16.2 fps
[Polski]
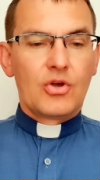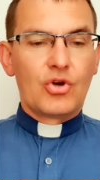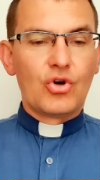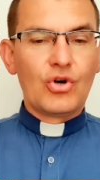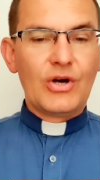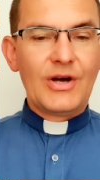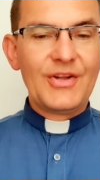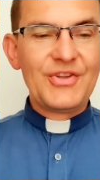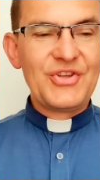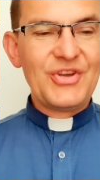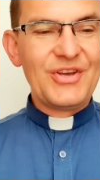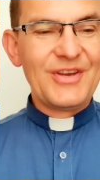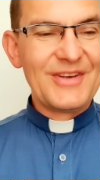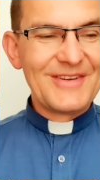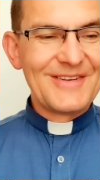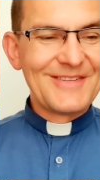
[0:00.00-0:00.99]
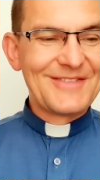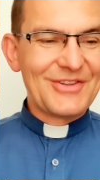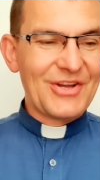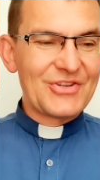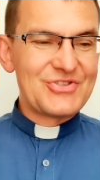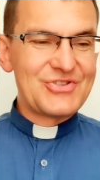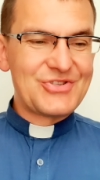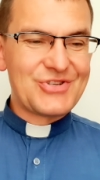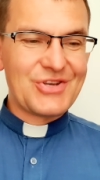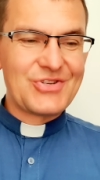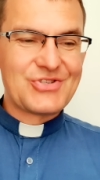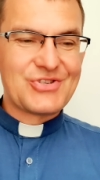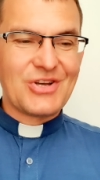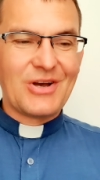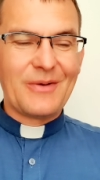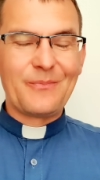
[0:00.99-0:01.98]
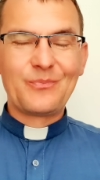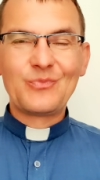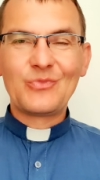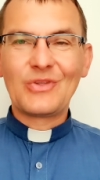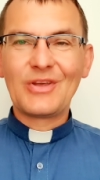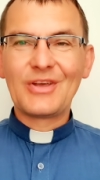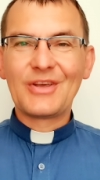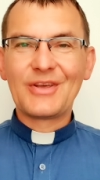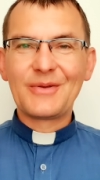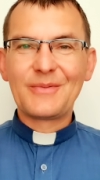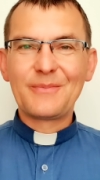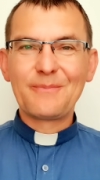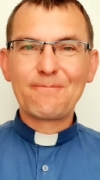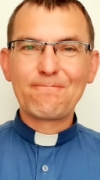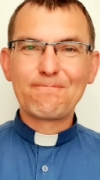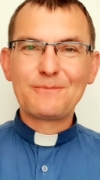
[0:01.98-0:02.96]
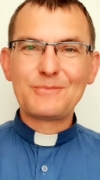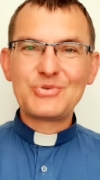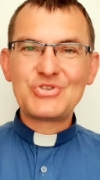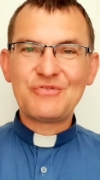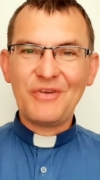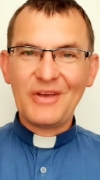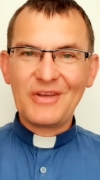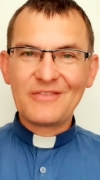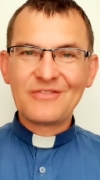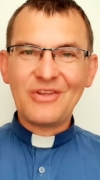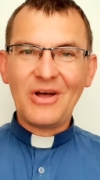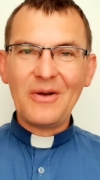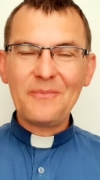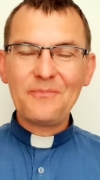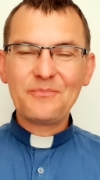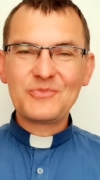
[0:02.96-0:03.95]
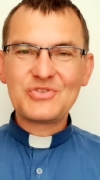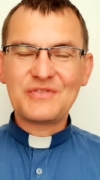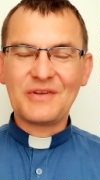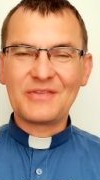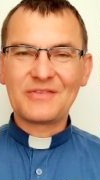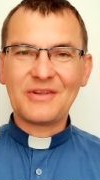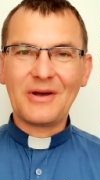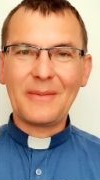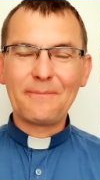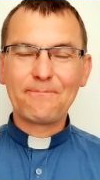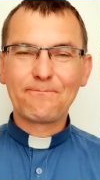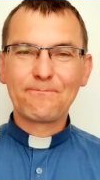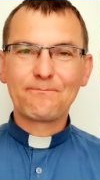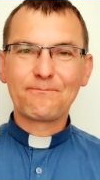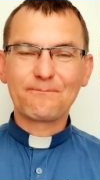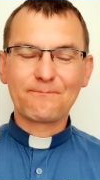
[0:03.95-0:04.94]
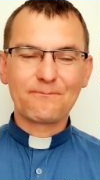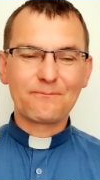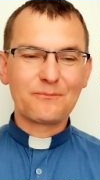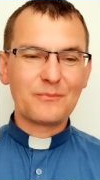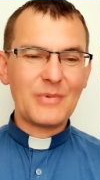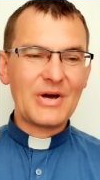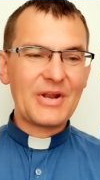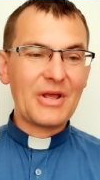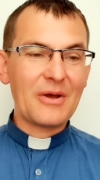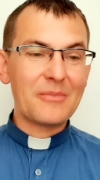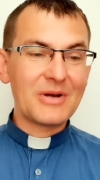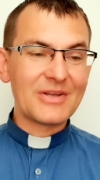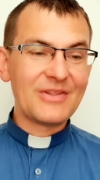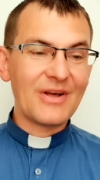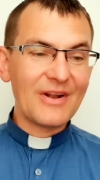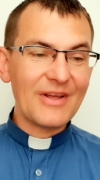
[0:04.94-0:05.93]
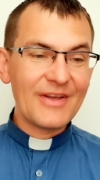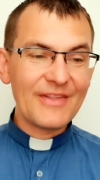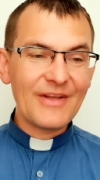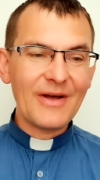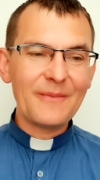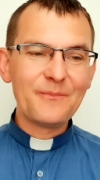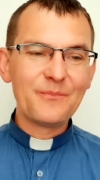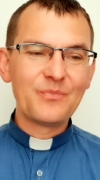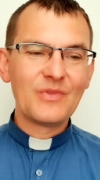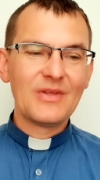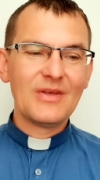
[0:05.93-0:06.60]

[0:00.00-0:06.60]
Kochani, y, ta dzisiejsza święta, święta Maria Magdalena,